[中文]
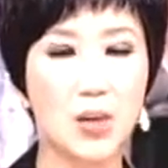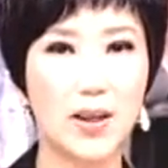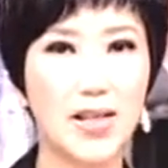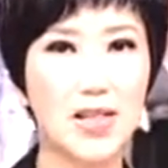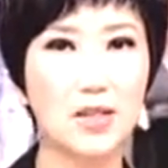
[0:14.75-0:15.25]
国
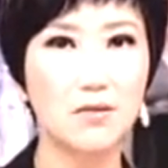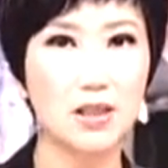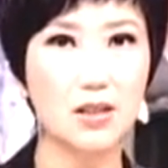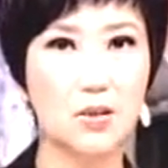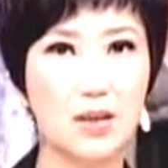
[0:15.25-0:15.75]
泰金控
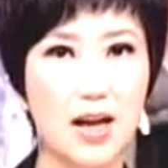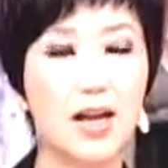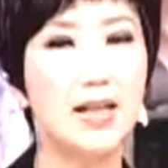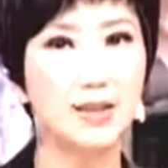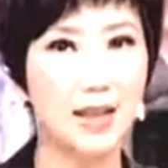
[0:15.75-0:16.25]
指出了，
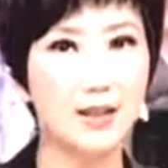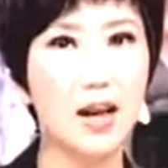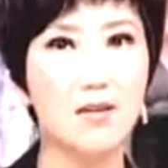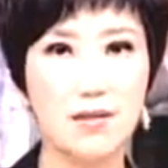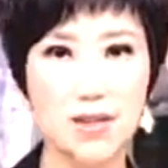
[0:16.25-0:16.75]
等
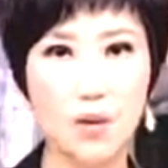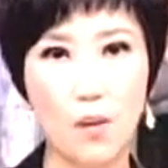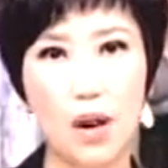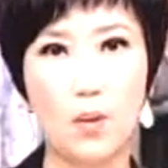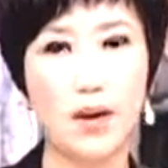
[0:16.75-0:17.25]
到金
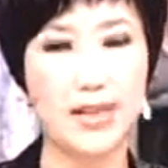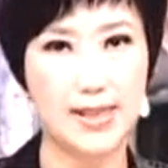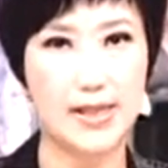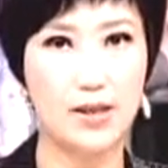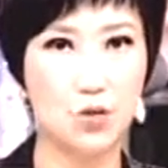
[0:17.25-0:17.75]
管会
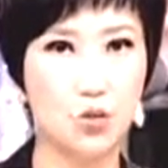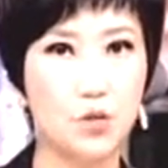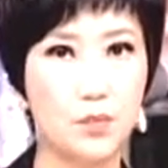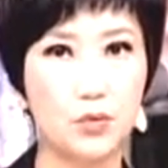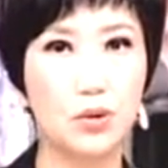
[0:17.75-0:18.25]
解除
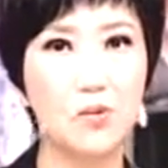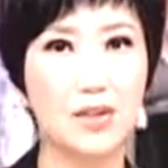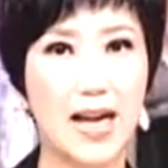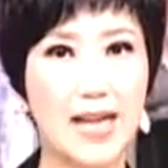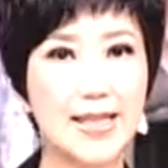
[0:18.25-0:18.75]
不动
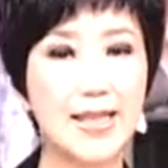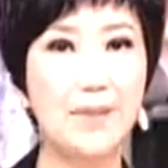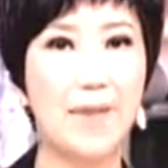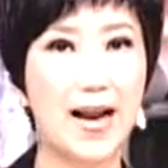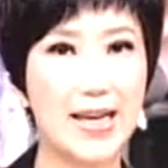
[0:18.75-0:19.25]
产净
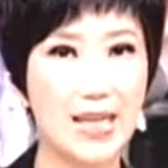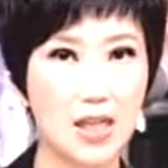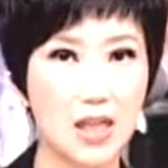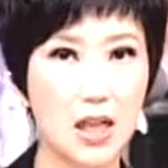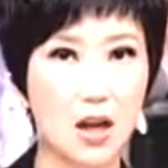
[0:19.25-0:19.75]
买令
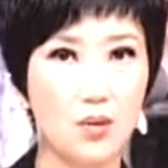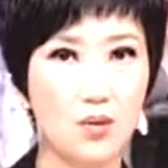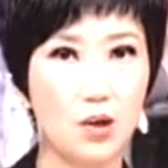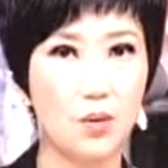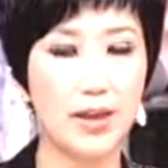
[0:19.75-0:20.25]
之后，
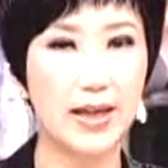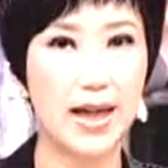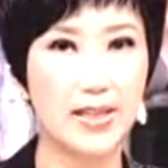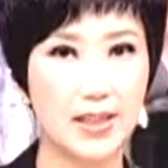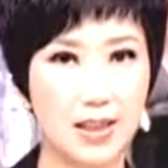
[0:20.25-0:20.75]
就会
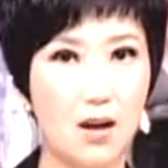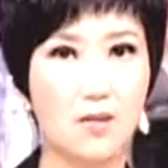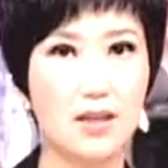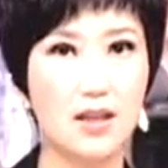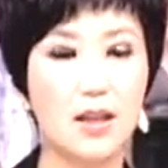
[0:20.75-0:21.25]
开始投
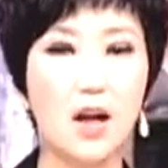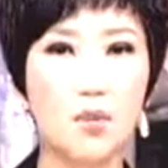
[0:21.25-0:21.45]
资，